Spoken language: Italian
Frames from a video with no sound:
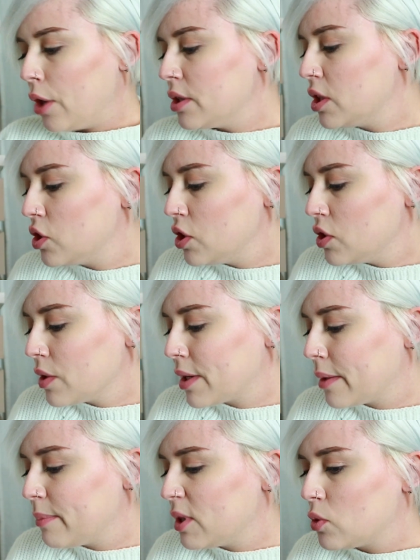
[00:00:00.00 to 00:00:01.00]
Ho deciso
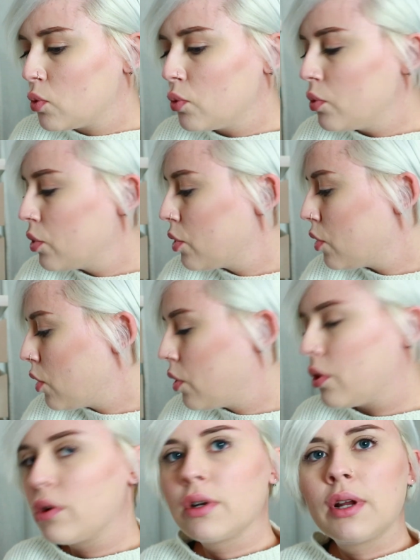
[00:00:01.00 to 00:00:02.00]
che mi trucco
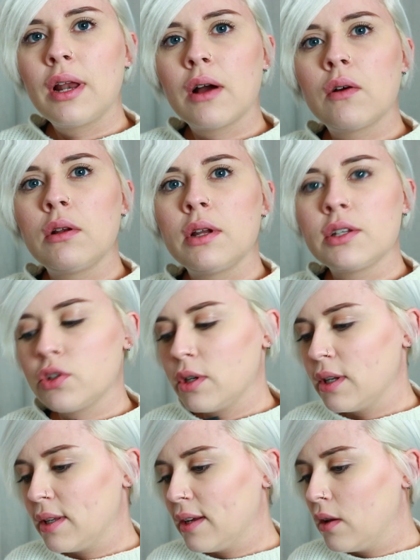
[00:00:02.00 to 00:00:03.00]
con la
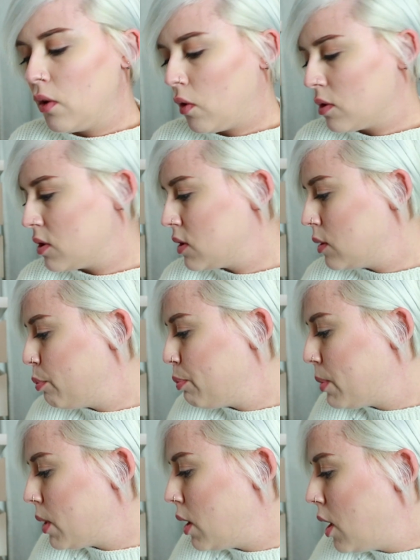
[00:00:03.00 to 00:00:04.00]
collezione di
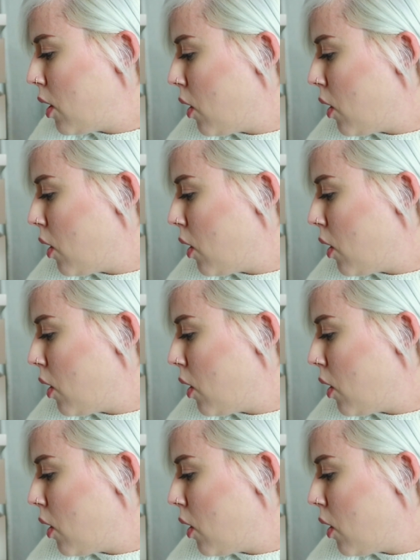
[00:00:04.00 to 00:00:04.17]
Glossip,